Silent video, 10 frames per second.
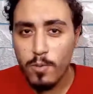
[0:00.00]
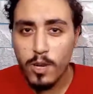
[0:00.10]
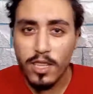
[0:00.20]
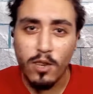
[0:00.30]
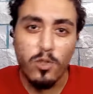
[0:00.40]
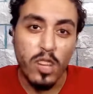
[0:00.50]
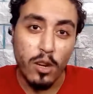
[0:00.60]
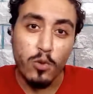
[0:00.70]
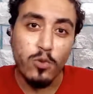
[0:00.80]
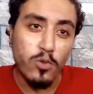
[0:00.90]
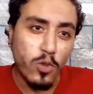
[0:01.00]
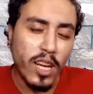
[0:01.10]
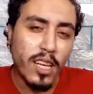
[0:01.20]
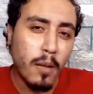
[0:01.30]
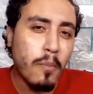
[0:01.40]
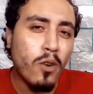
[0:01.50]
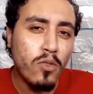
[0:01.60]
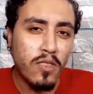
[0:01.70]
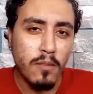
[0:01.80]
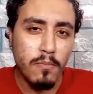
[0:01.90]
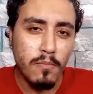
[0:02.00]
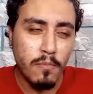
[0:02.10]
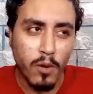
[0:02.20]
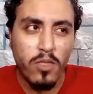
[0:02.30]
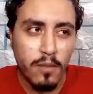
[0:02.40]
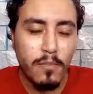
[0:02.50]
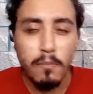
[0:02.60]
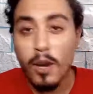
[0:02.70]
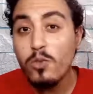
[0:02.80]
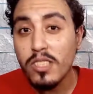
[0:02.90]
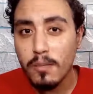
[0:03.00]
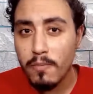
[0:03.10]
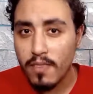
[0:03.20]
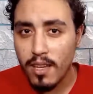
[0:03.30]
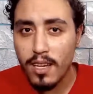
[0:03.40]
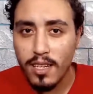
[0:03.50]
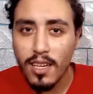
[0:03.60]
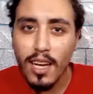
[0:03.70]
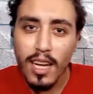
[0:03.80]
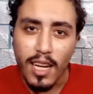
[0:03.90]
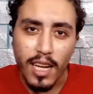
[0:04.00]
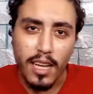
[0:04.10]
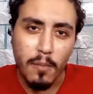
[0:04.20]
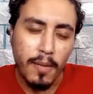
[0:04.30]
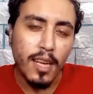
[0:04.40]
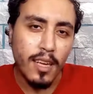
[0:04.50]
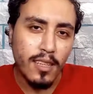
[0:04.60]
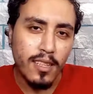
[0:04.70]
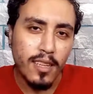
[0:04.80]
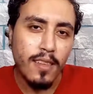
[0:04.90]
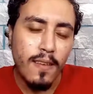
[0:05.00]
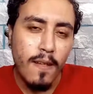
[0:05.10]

كوبو أنه سيكون هناك موسم موسم موسم ثاني للمانجا دي